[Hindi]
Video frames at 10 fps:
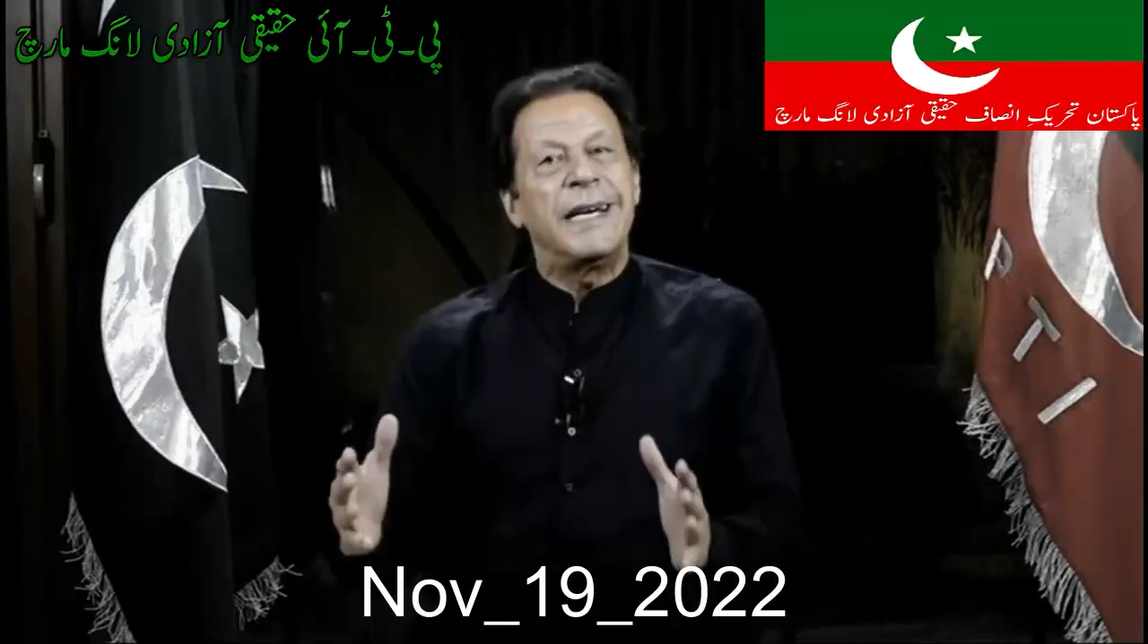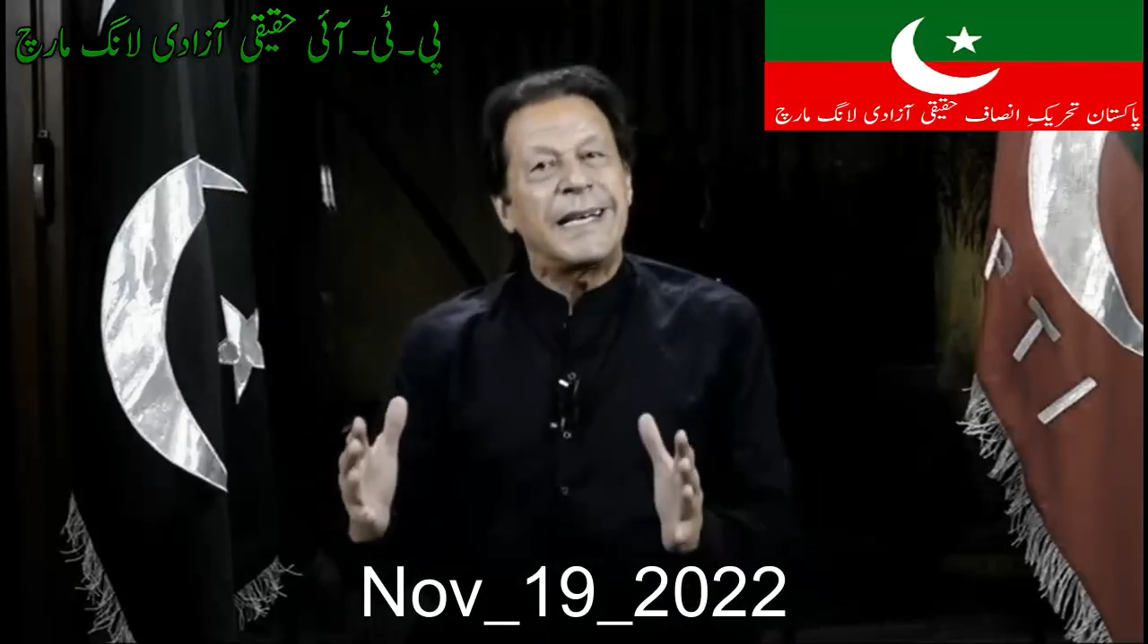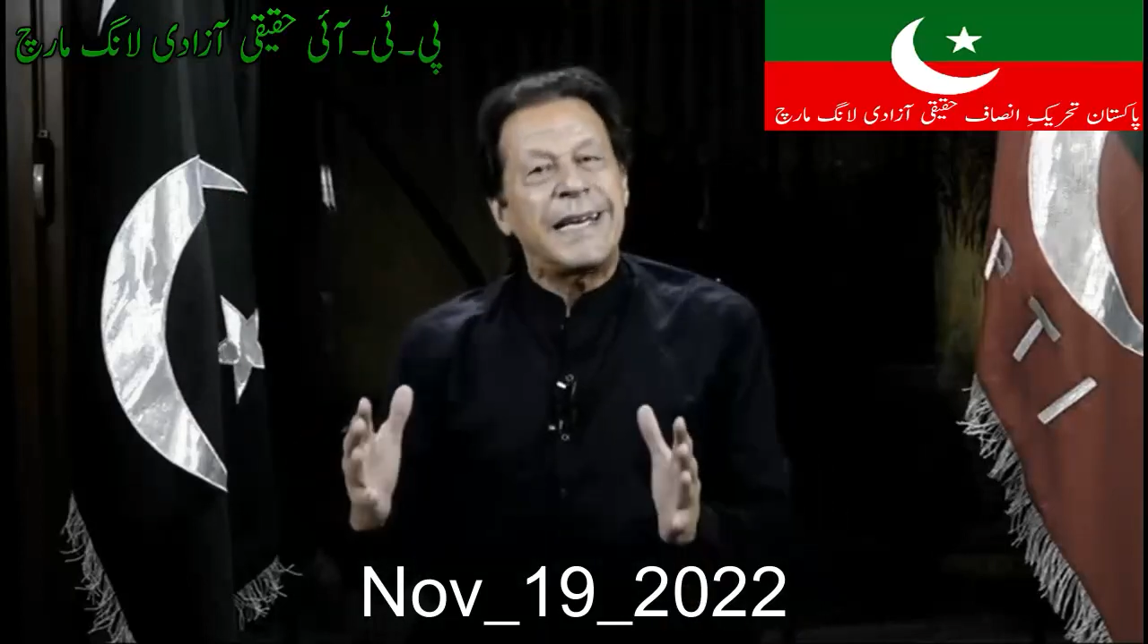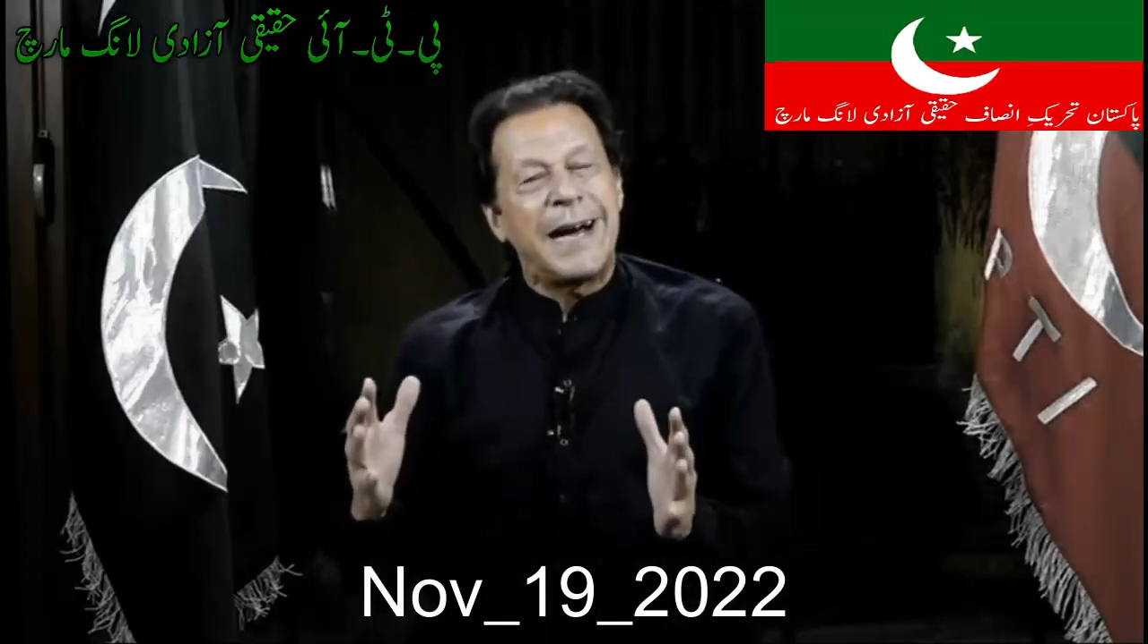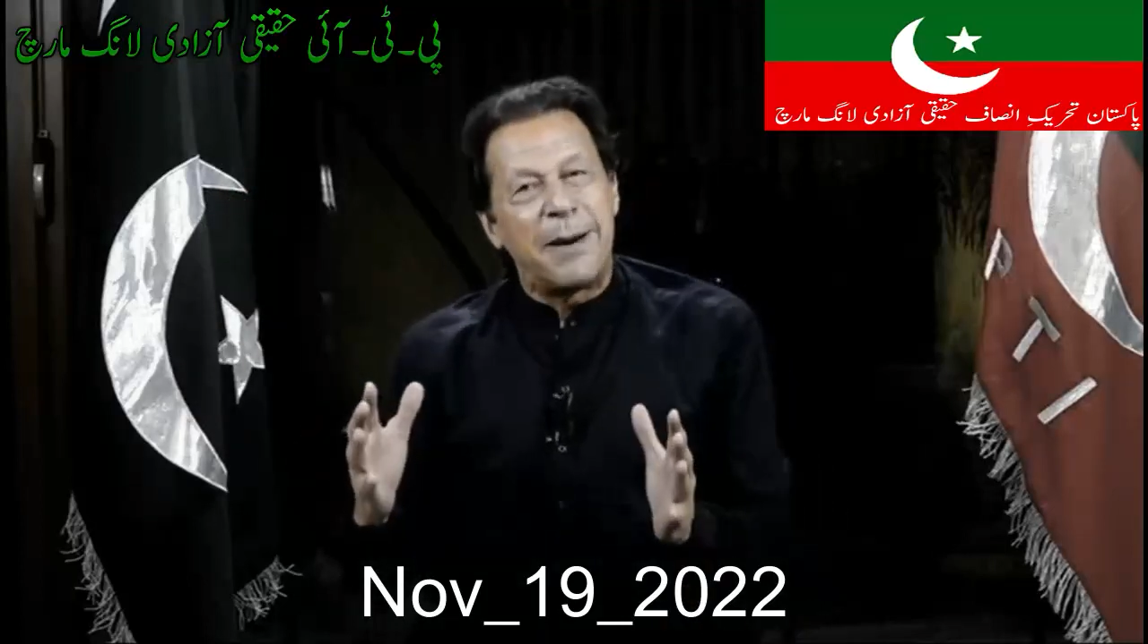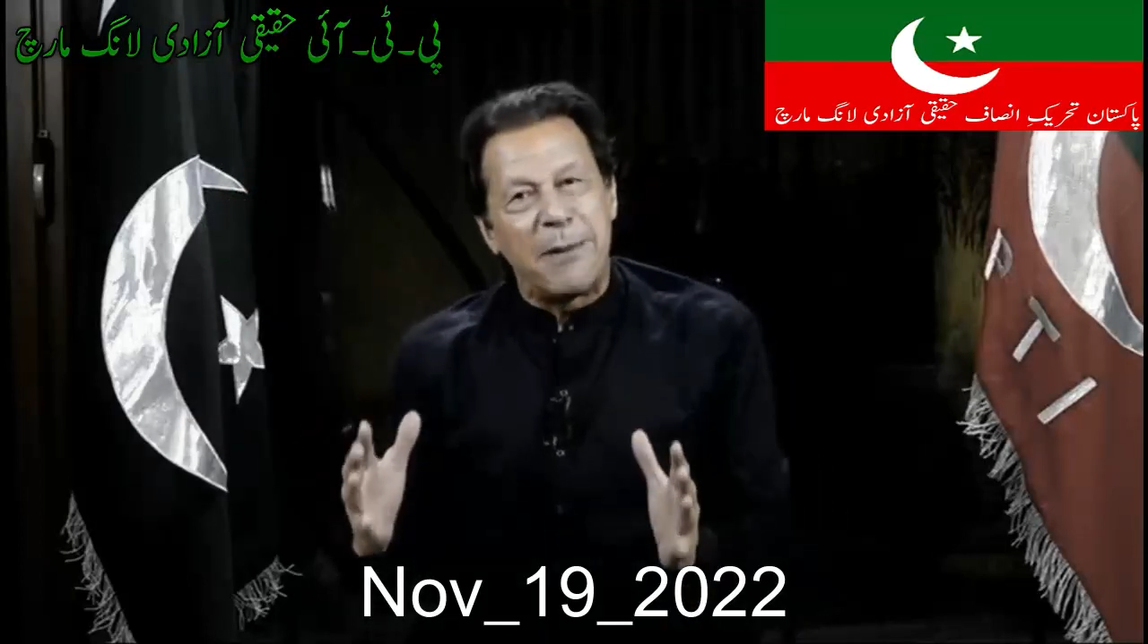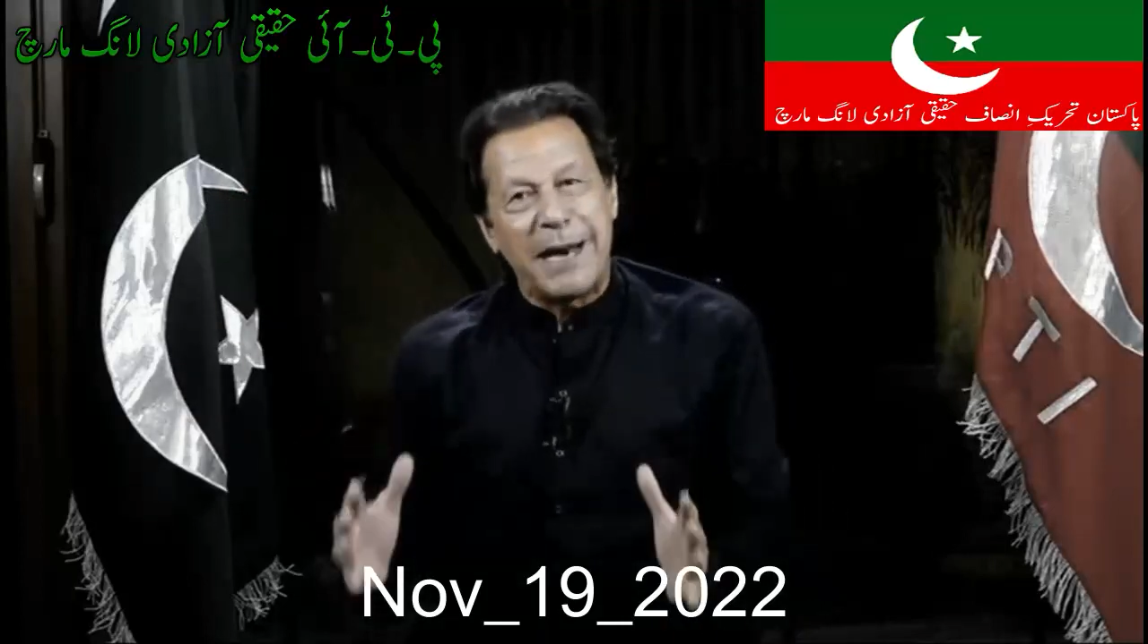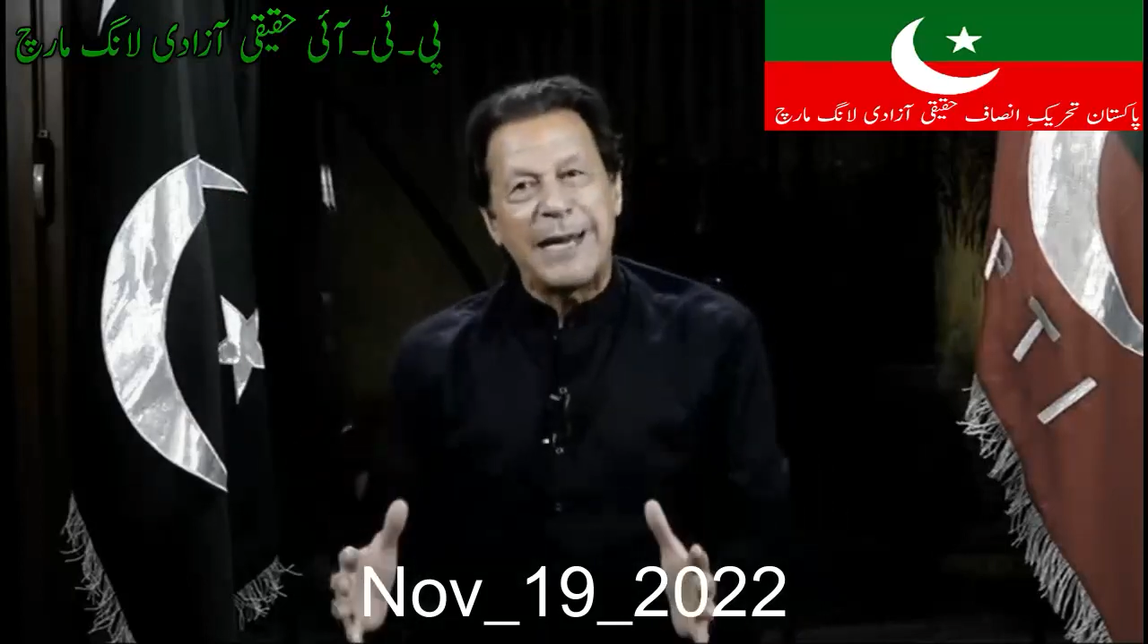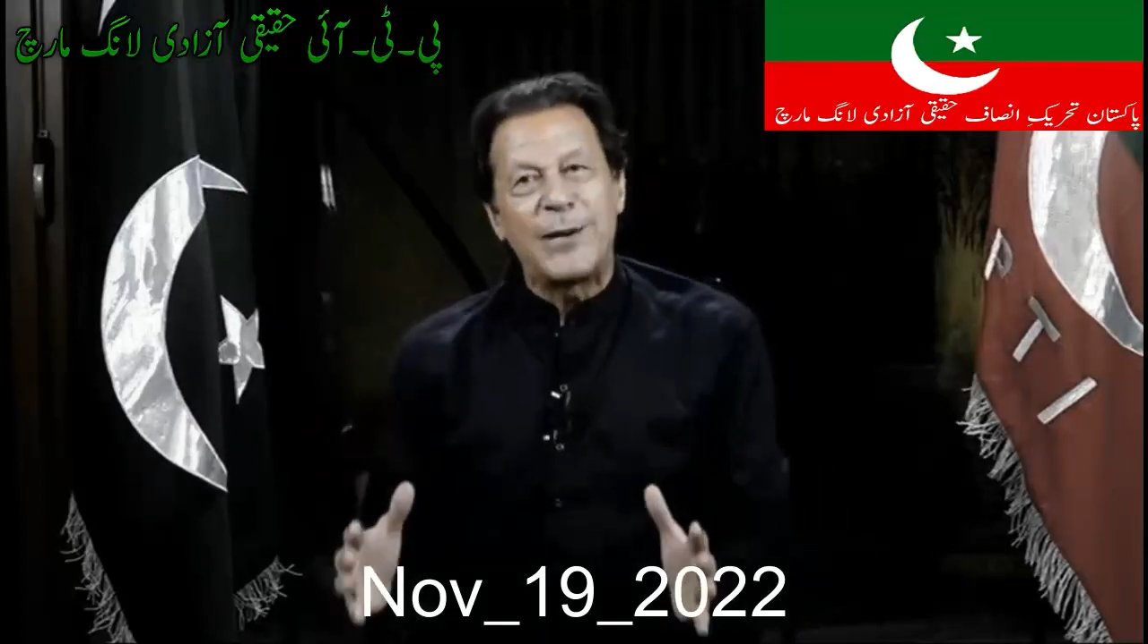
कि हमारे